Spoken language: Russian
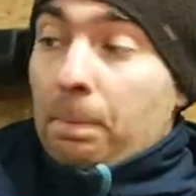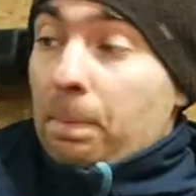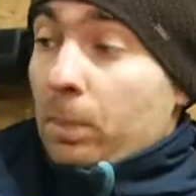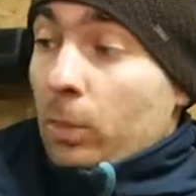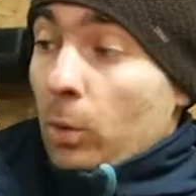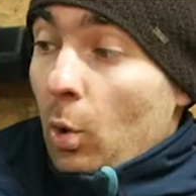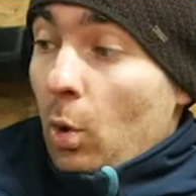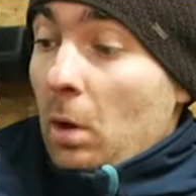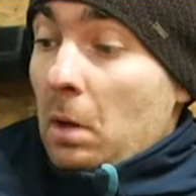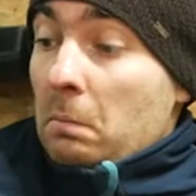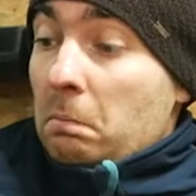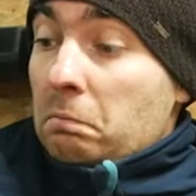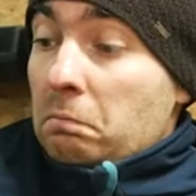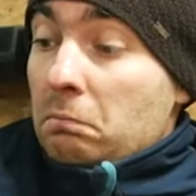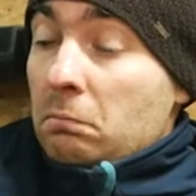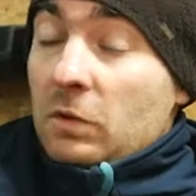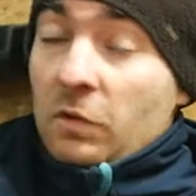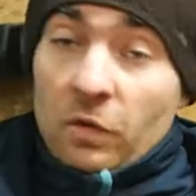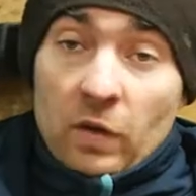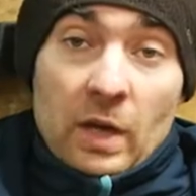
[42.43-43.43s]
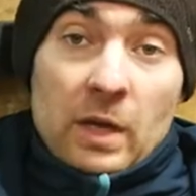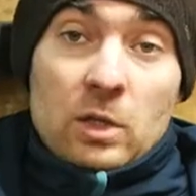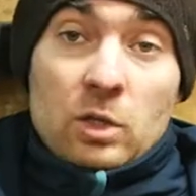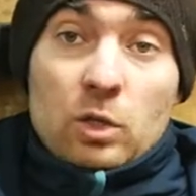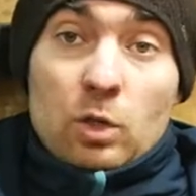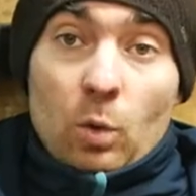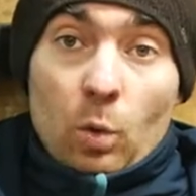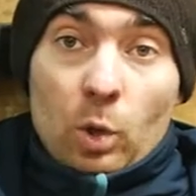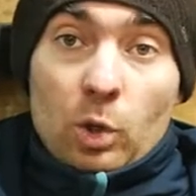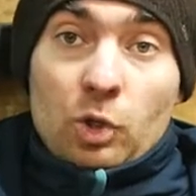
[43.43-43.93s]
Но
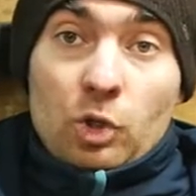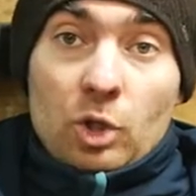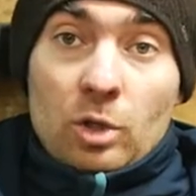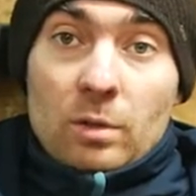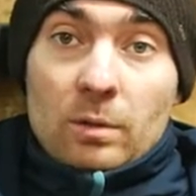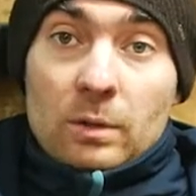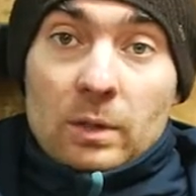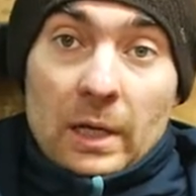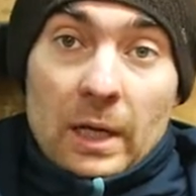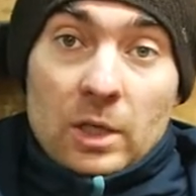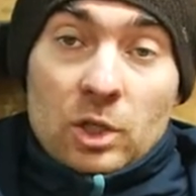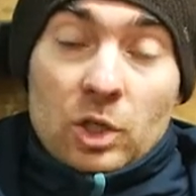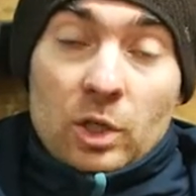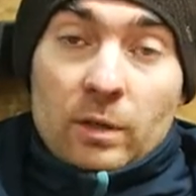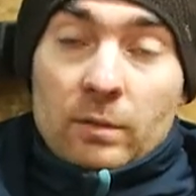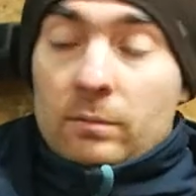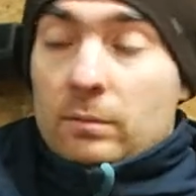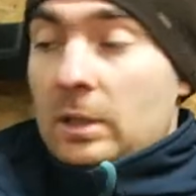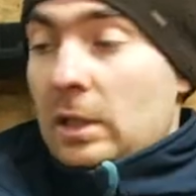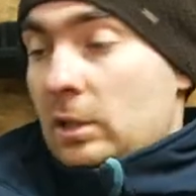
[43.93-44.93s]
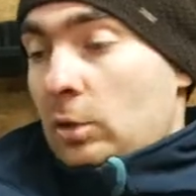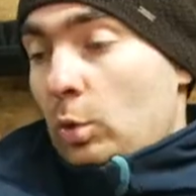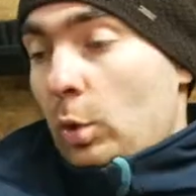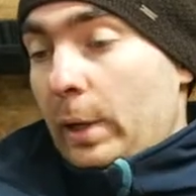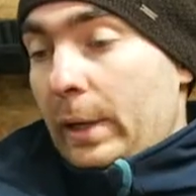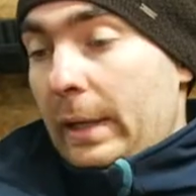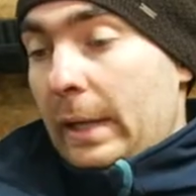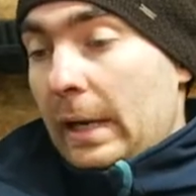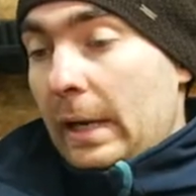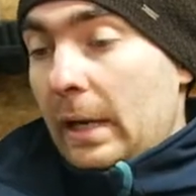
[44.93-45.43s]
вещь очень даже
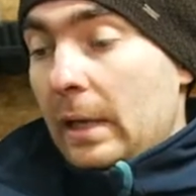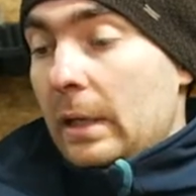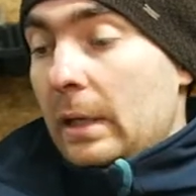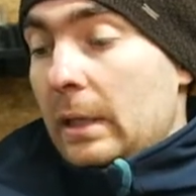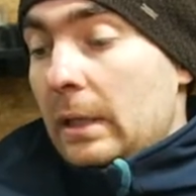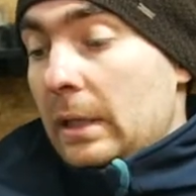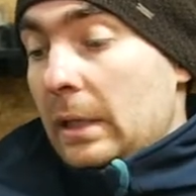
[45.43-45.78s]
достойная,